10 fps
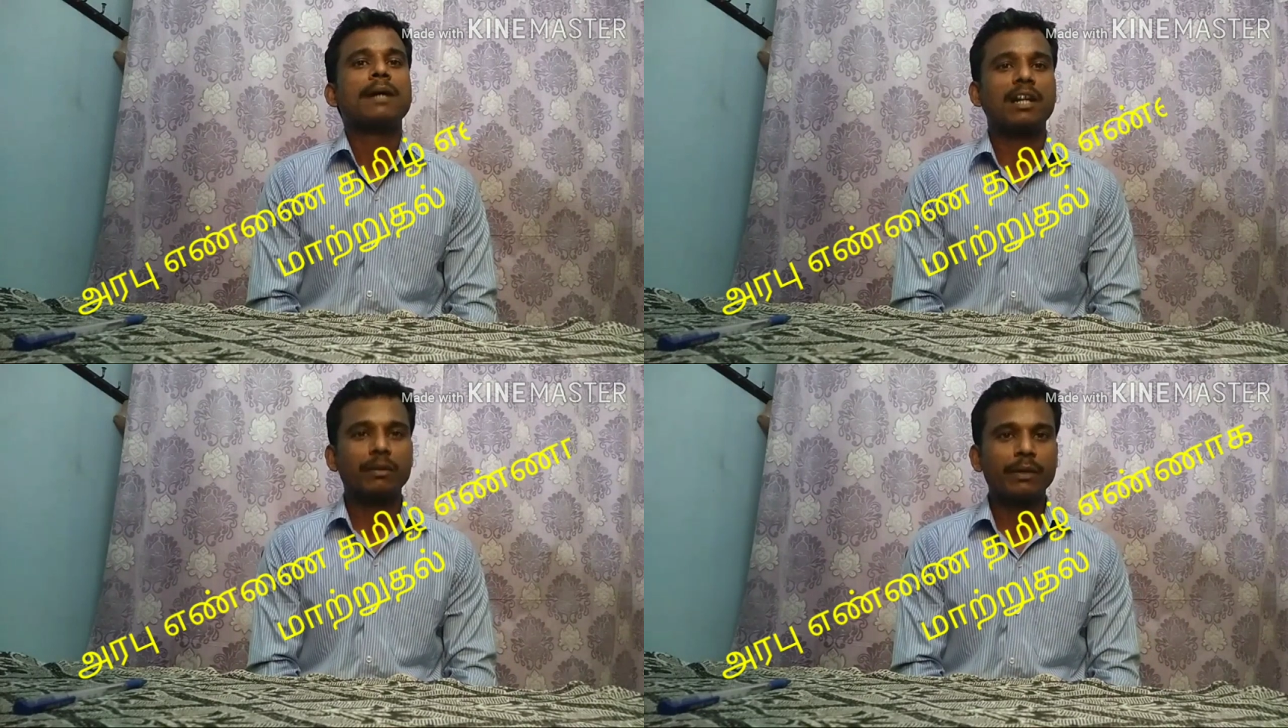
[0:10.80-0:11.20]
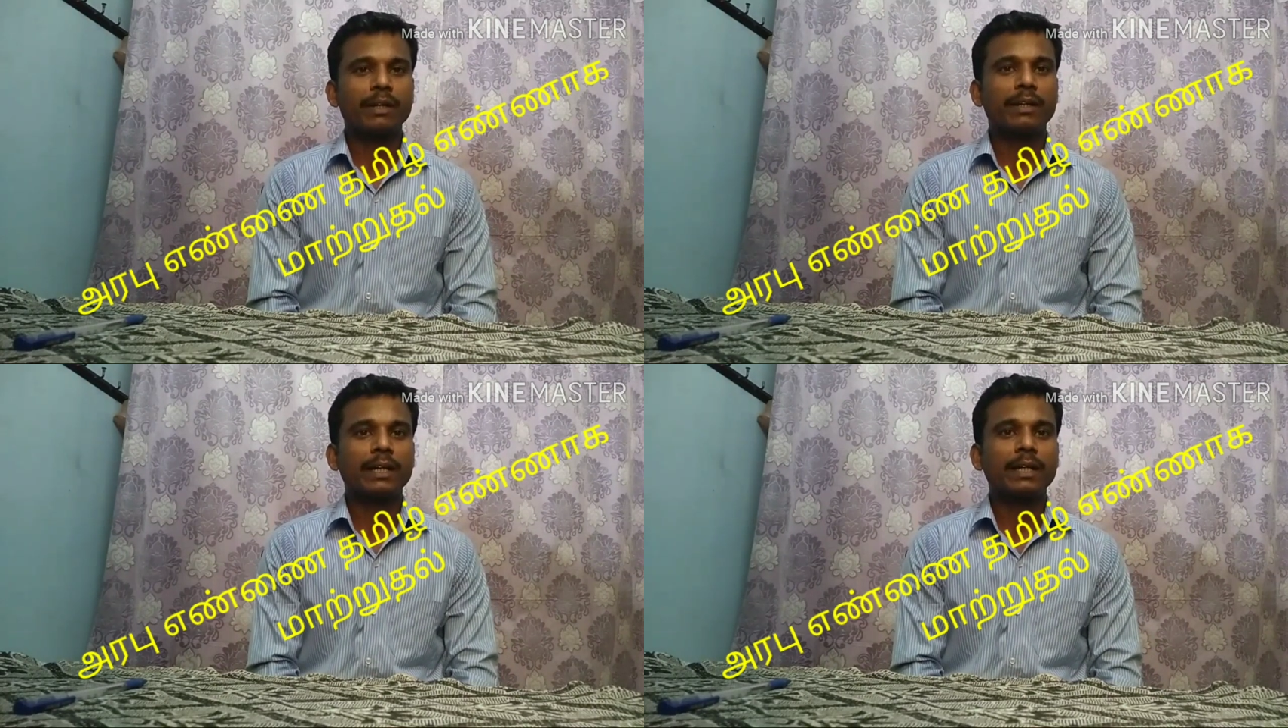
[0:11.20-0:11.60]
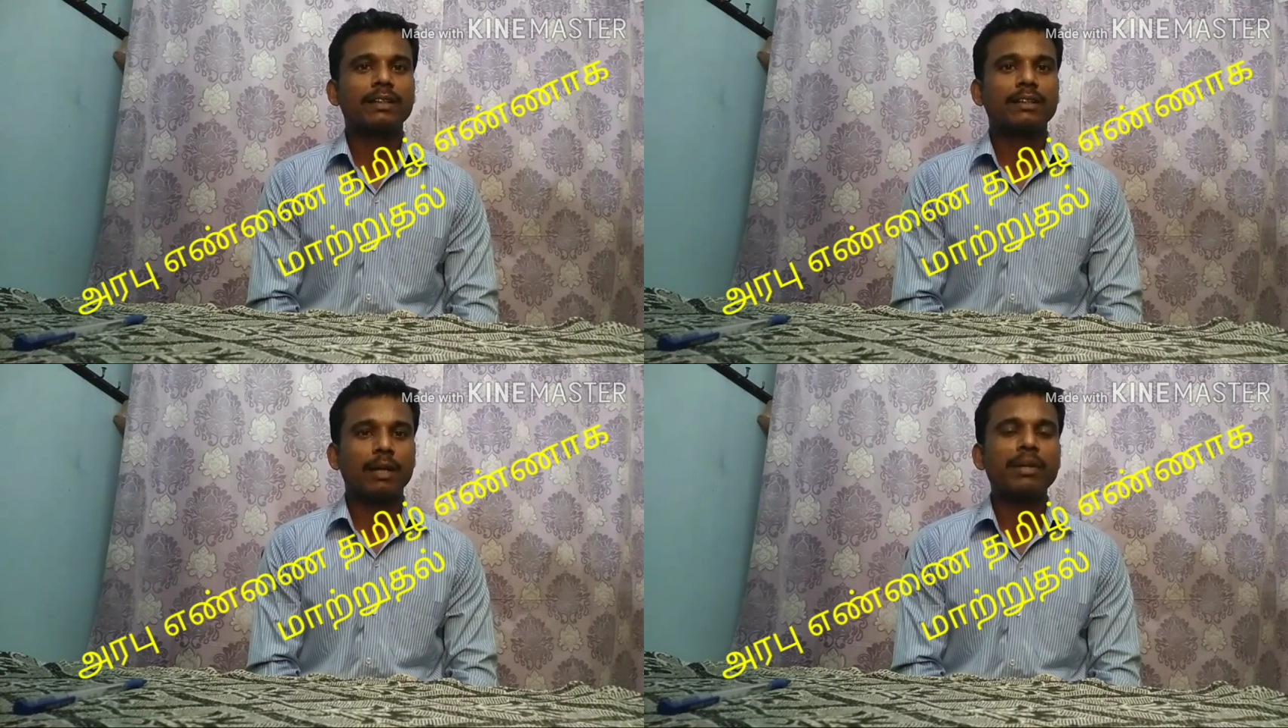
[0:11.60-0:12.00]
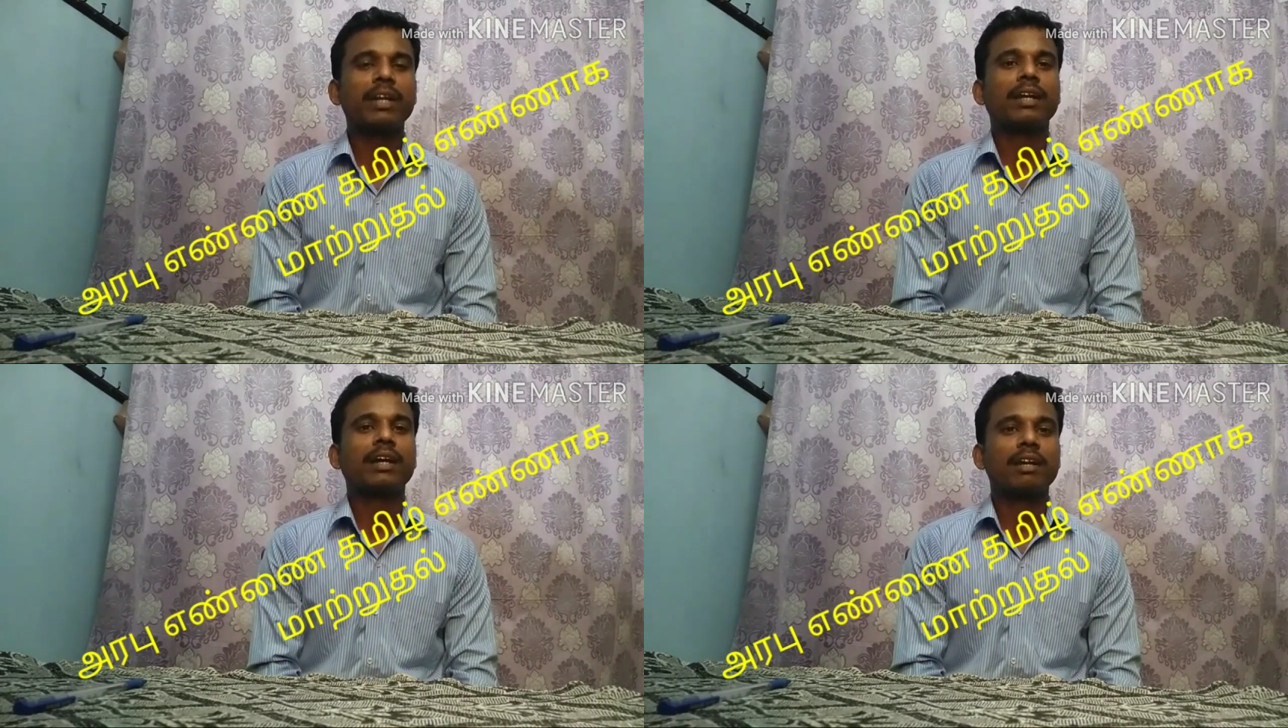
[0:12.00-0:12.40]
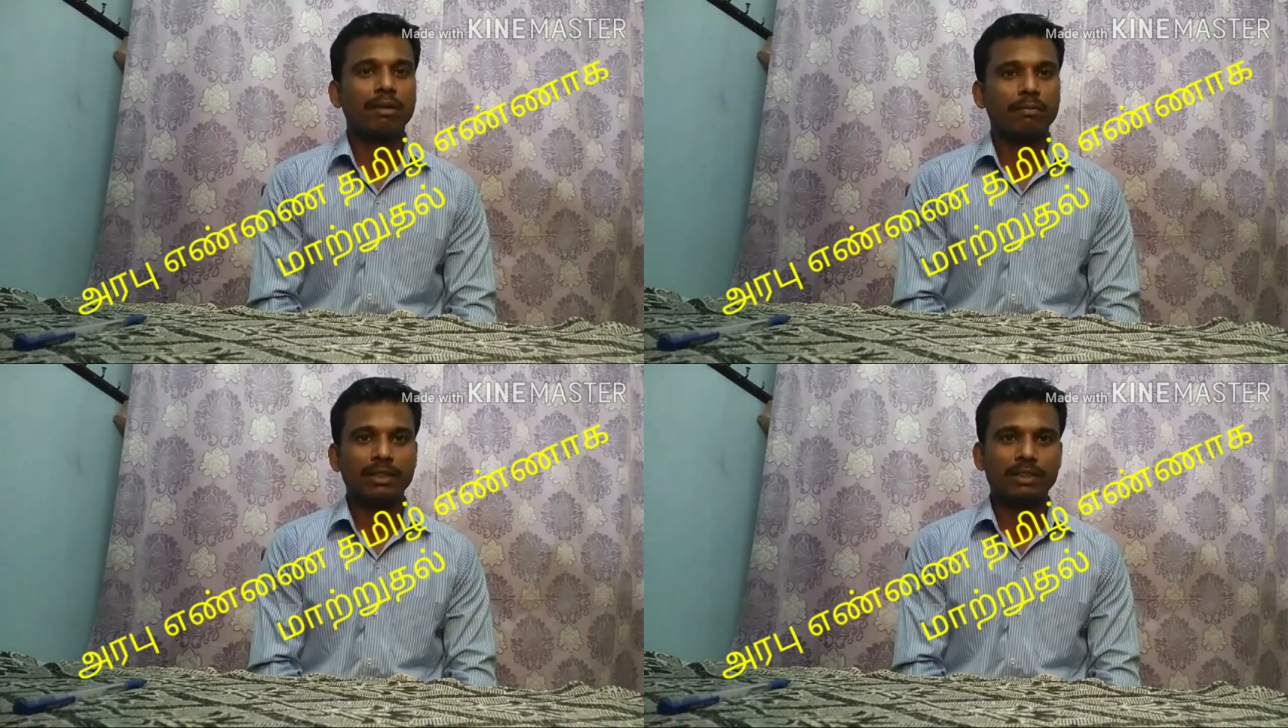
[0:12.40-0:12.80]
அரபு எண்ணெய் தமிழ் எண்ணெய்
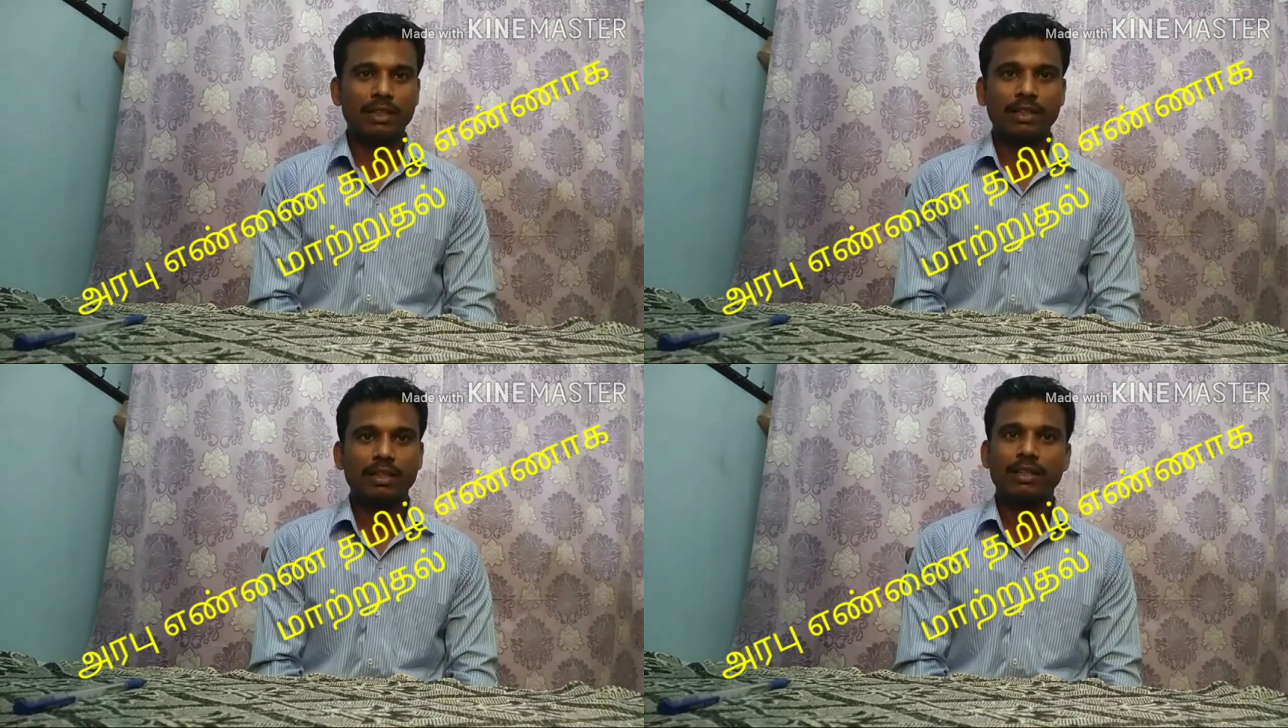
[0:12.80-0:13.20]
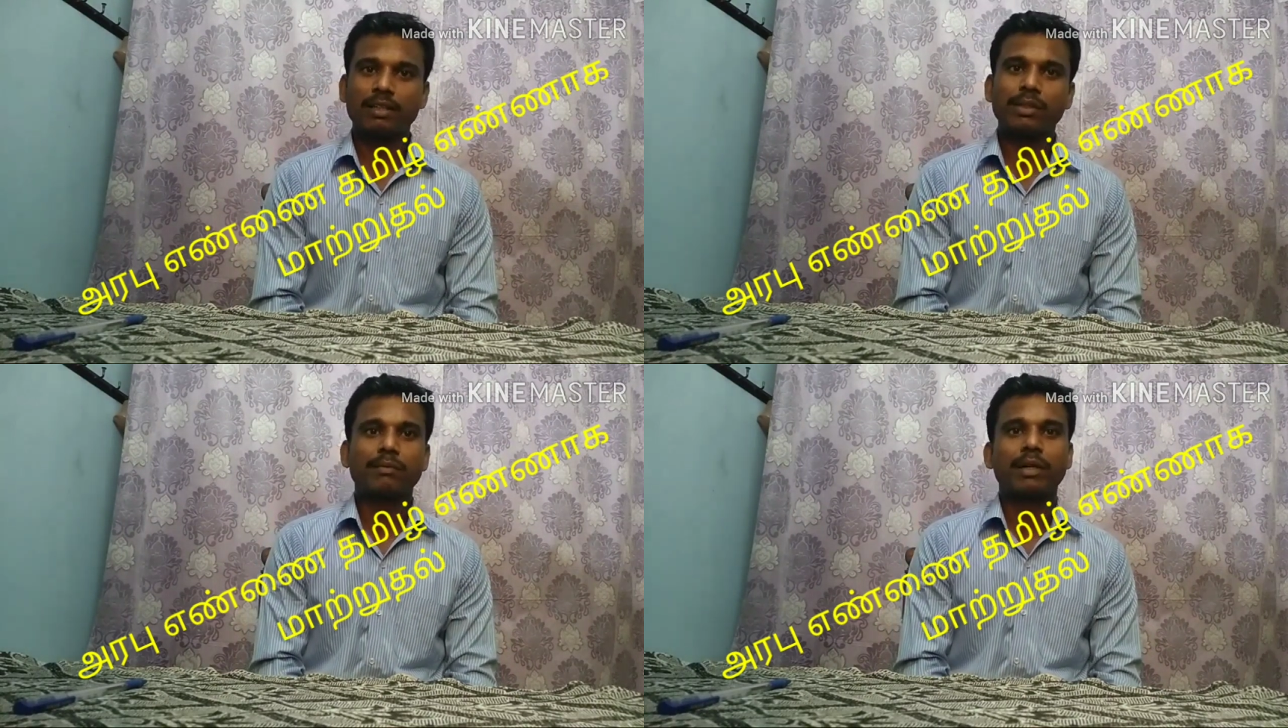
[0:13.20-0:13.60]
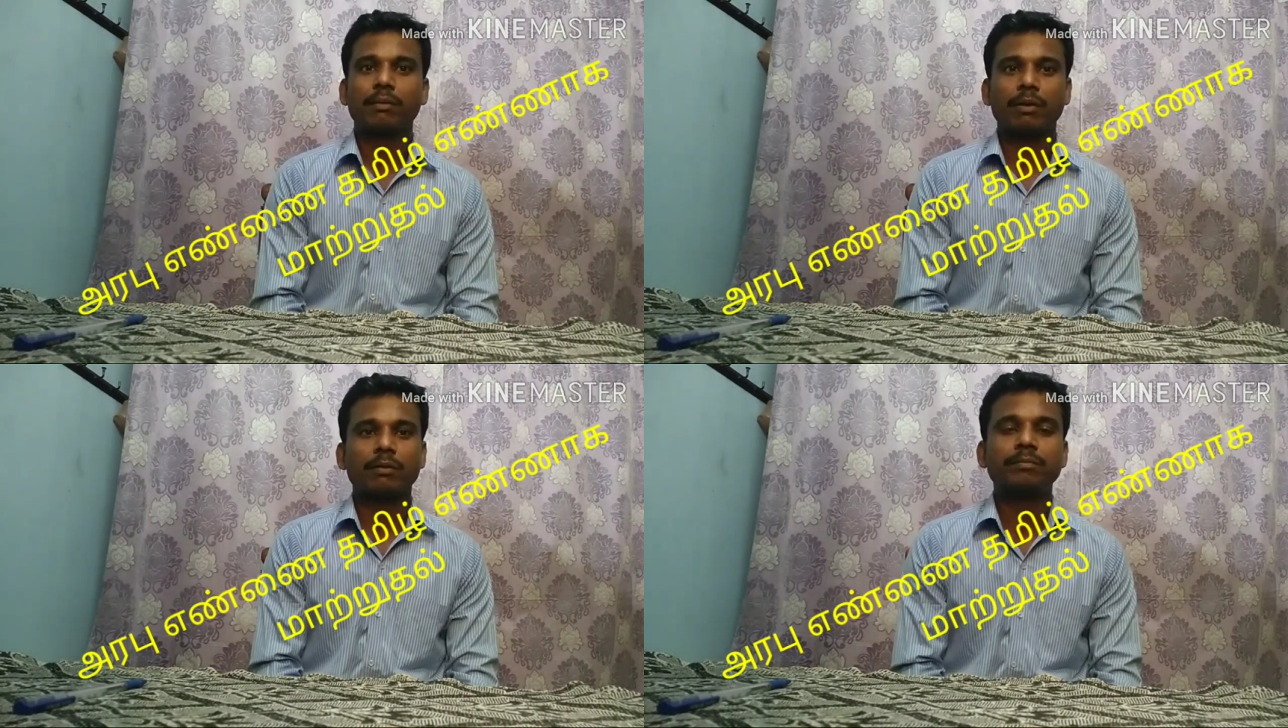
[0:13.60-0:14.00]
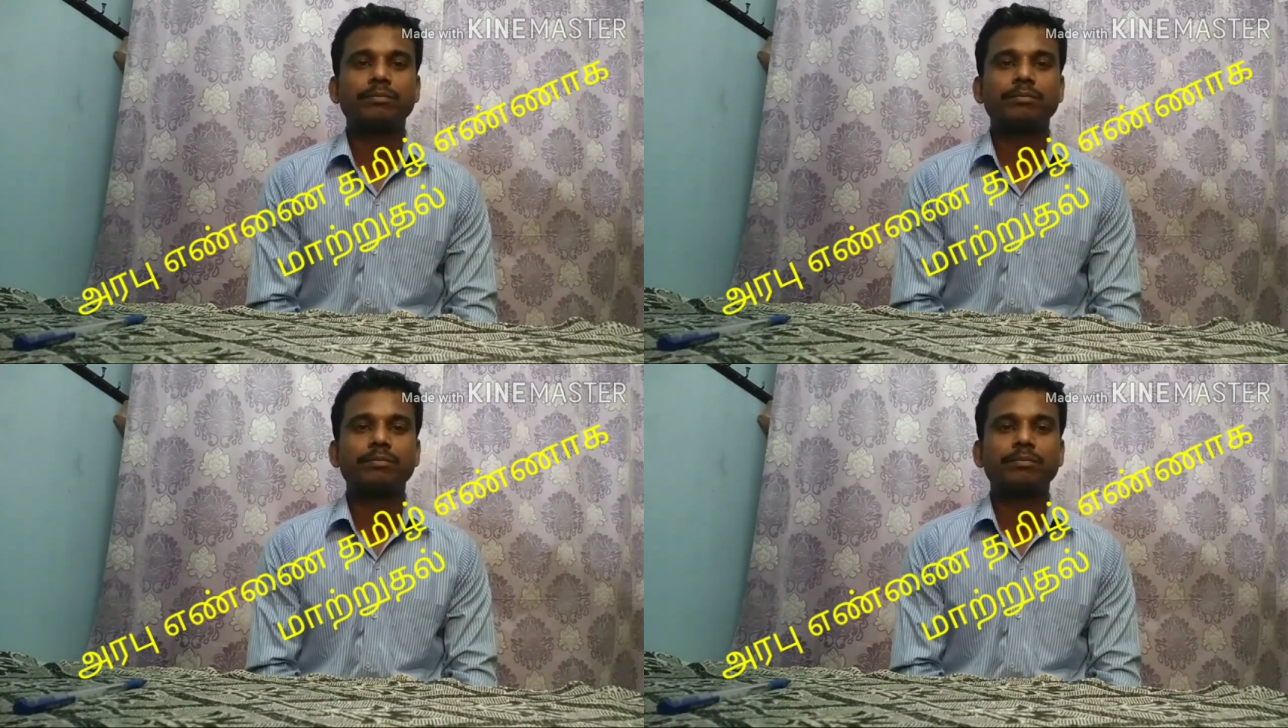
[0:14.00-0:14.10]
எப்படி மாற்றலாம்ன்றதை பற்றி பார்க்க போகிறோம்